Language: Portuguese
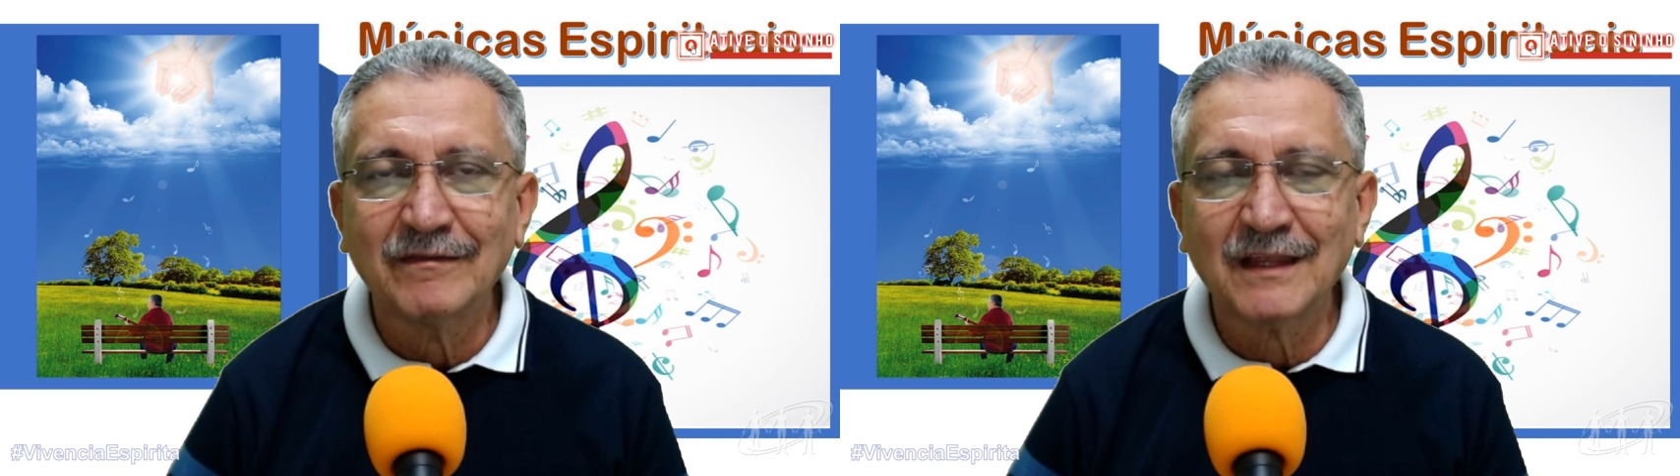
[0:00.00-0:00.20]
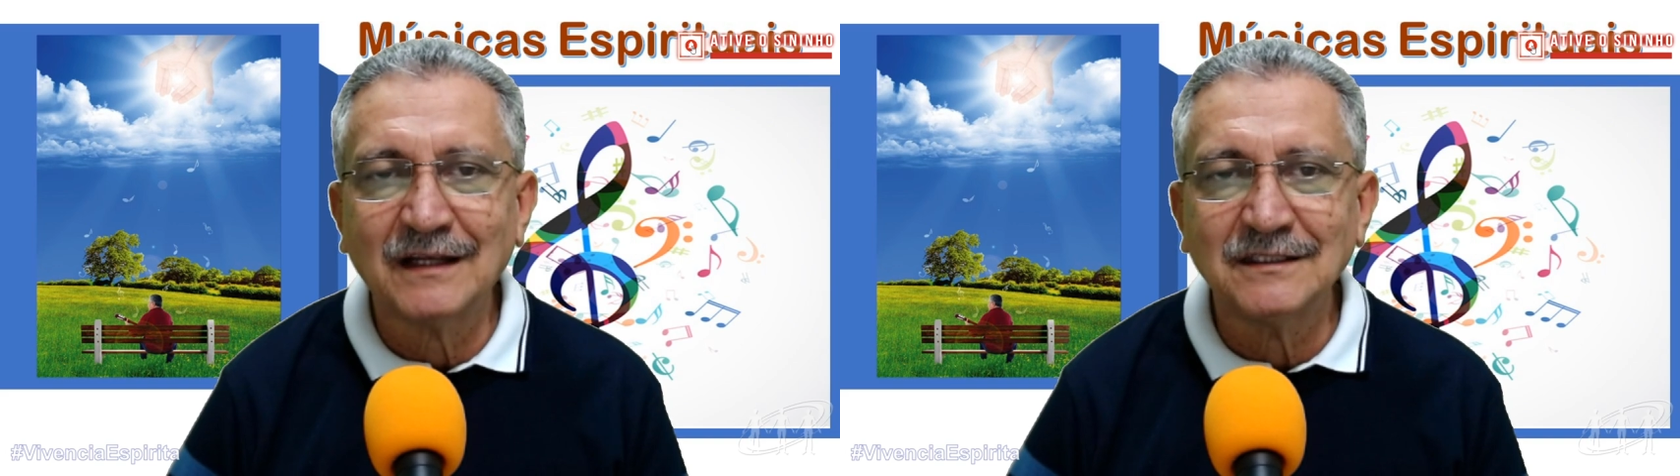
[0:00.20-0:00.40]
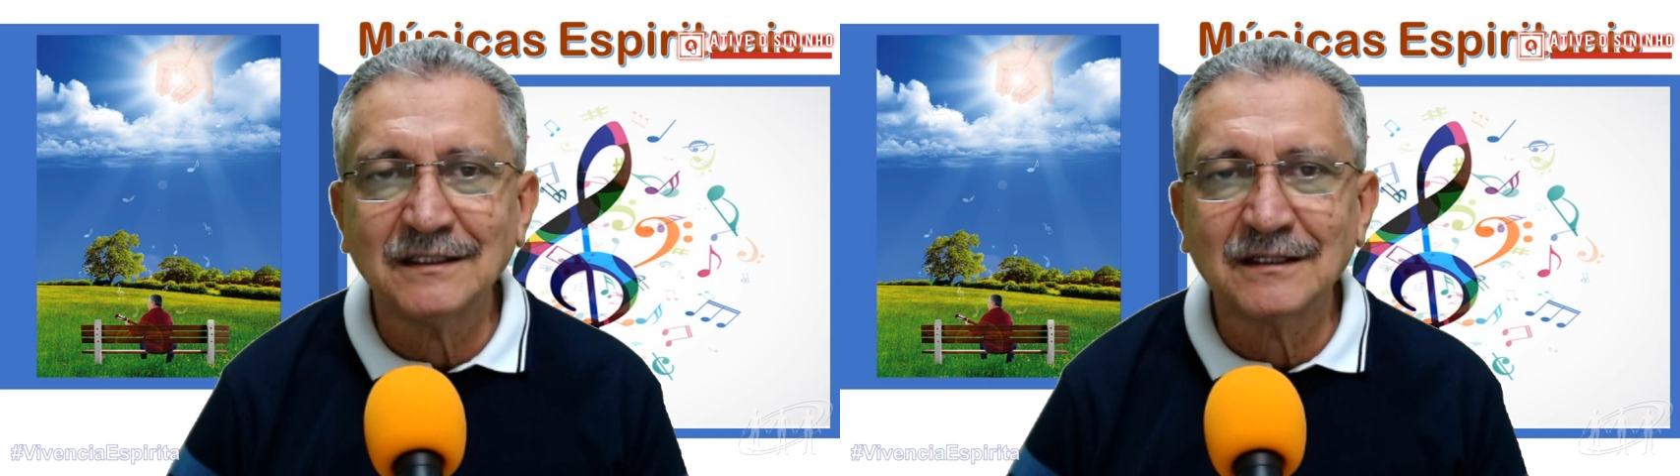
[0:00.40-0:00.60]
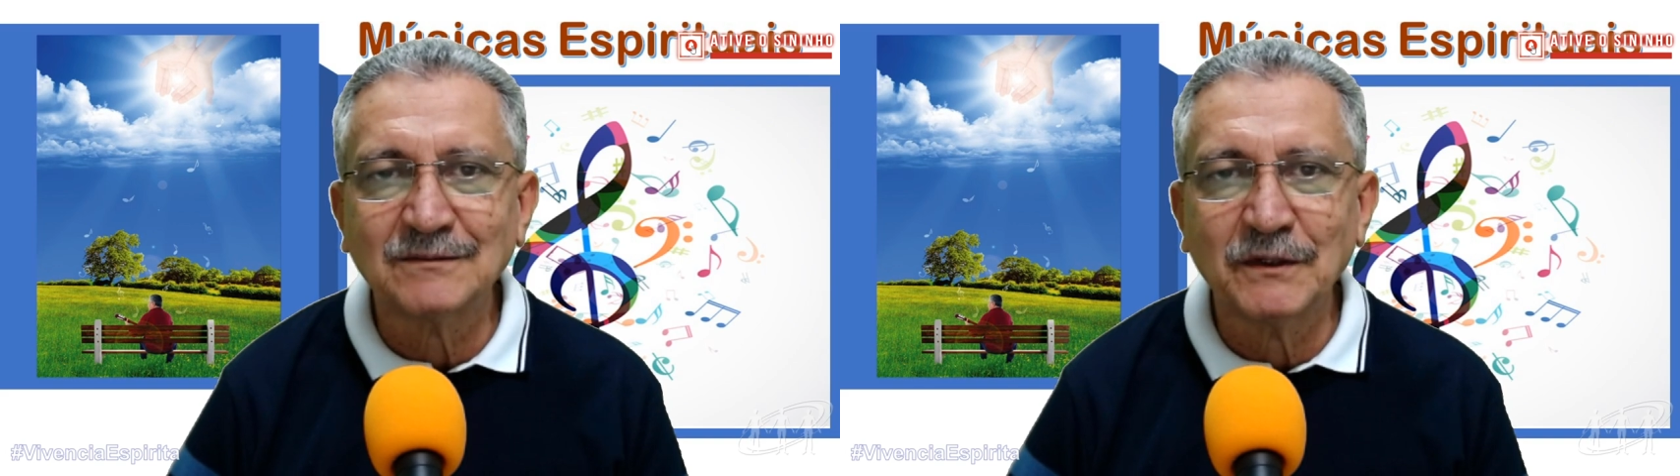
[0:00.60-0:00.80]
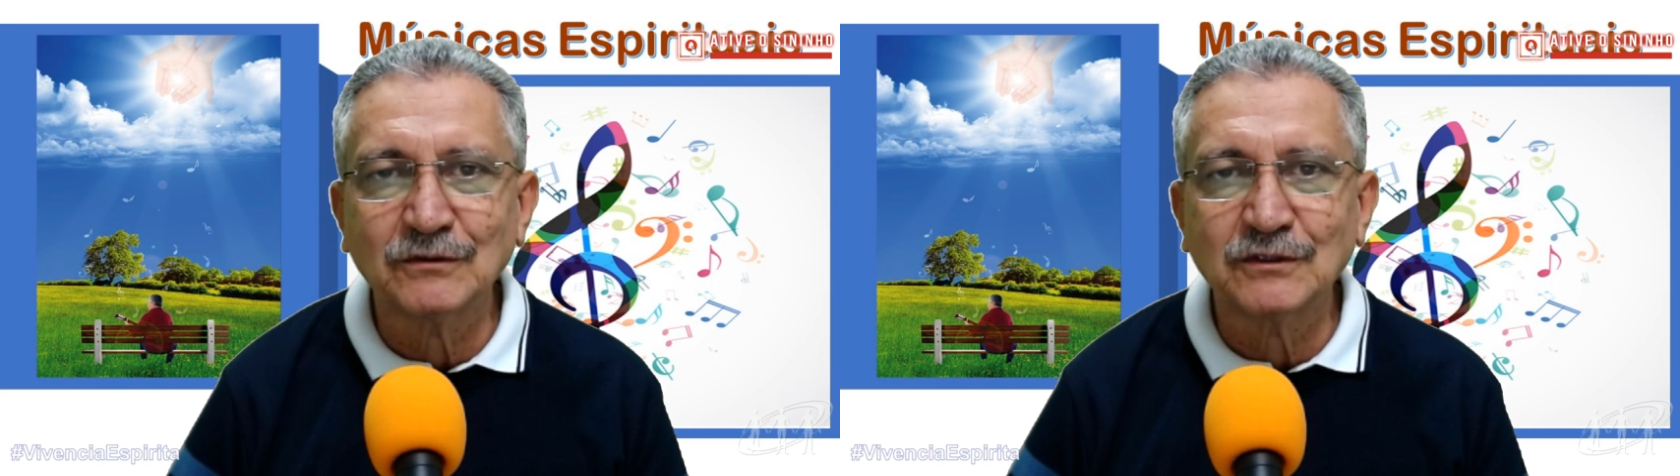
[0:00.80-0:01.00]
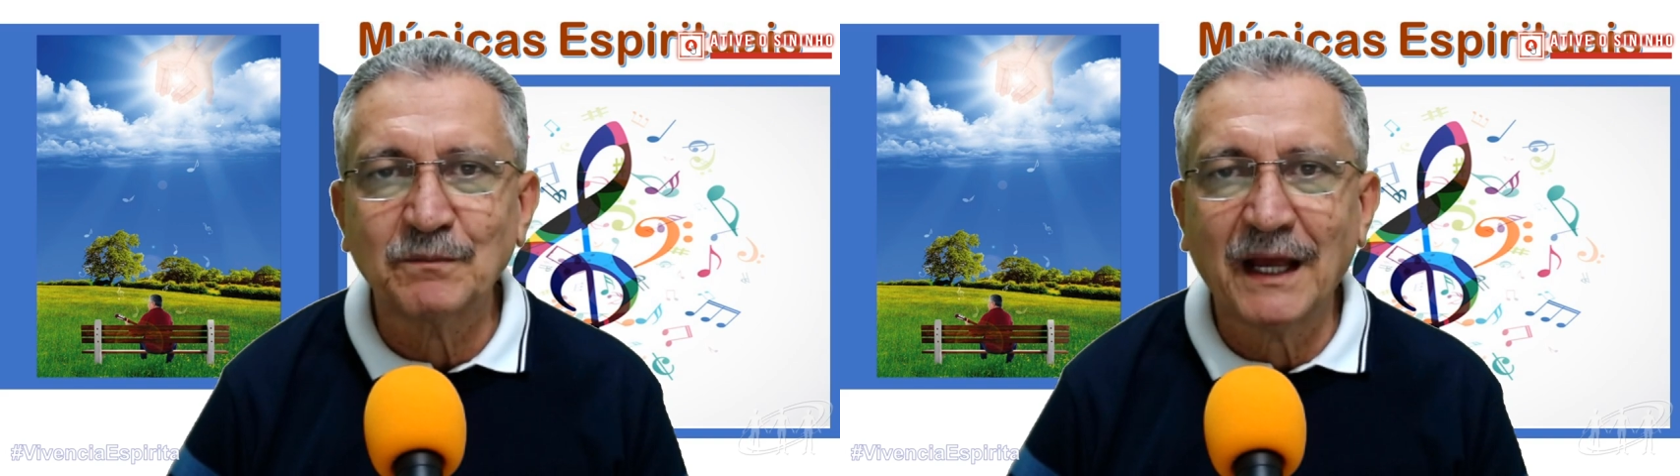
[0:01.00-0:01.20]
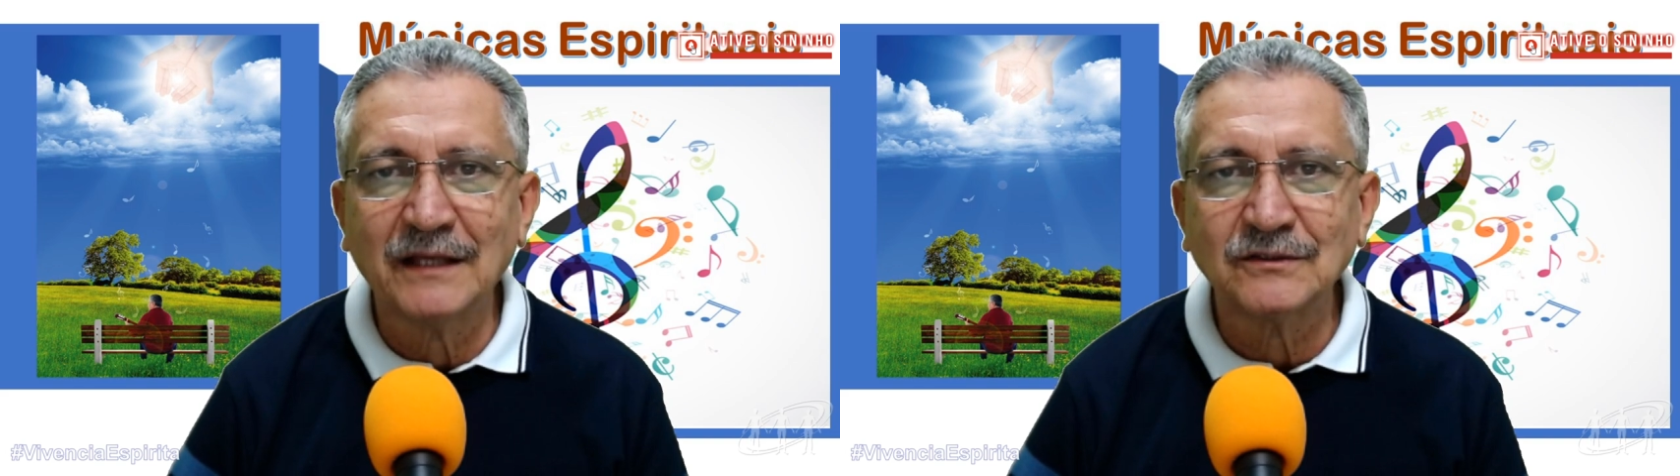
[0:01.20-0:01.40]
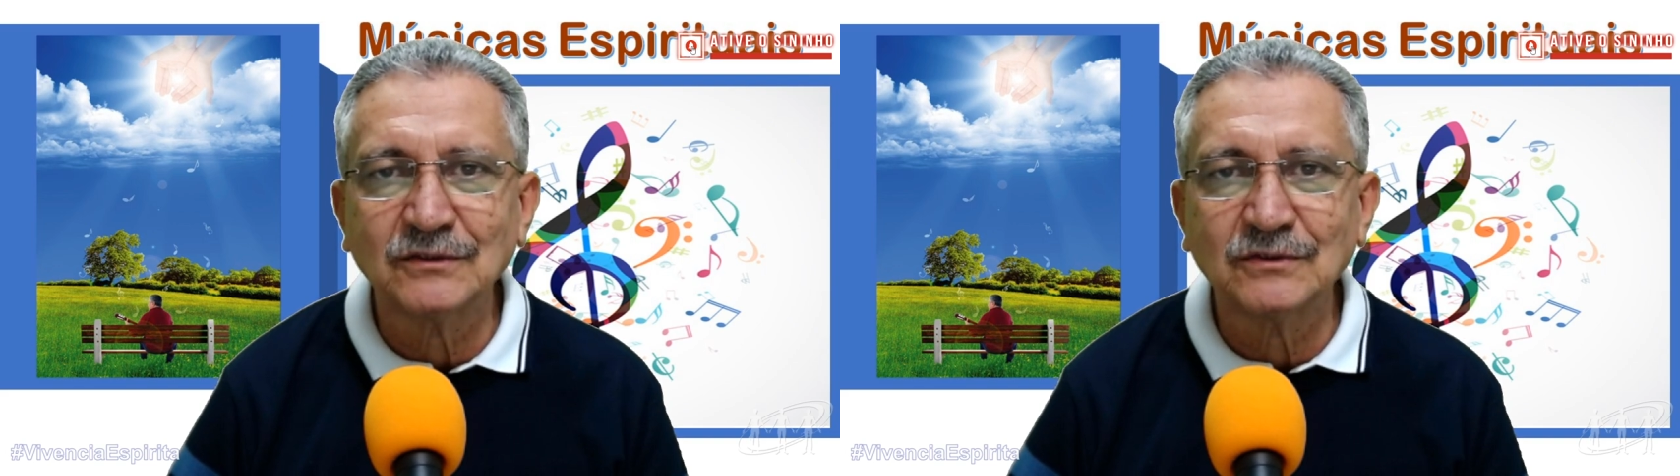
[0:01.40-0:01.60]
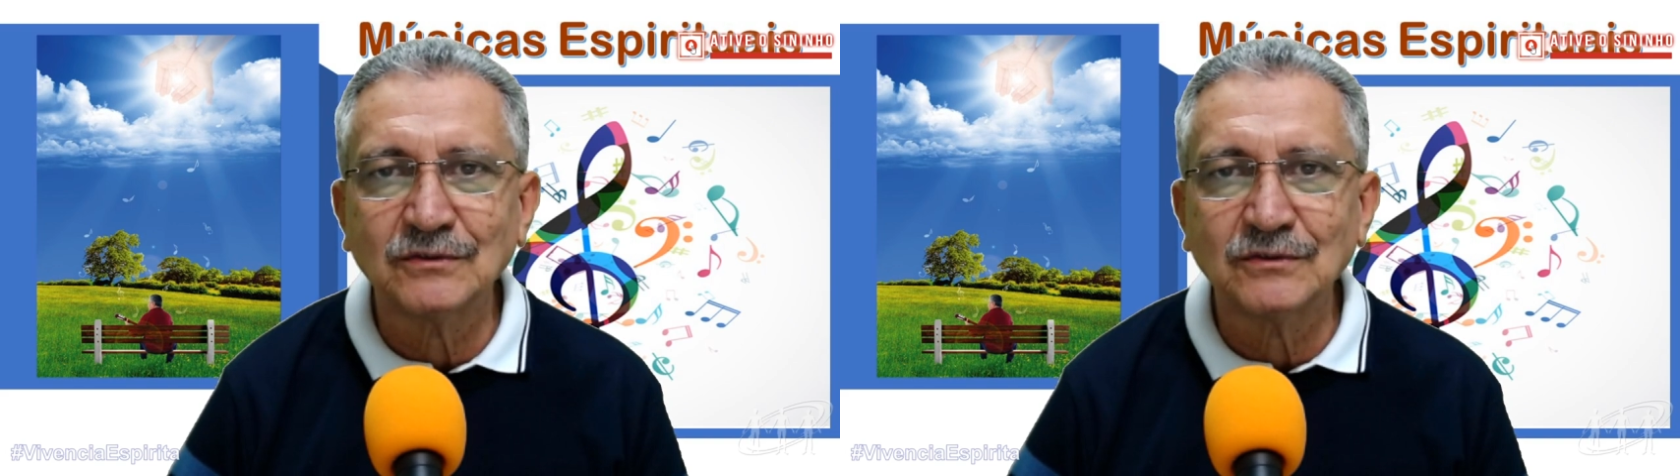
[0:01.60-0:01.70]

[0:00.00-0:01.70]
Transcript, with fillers: trazidas pelos braços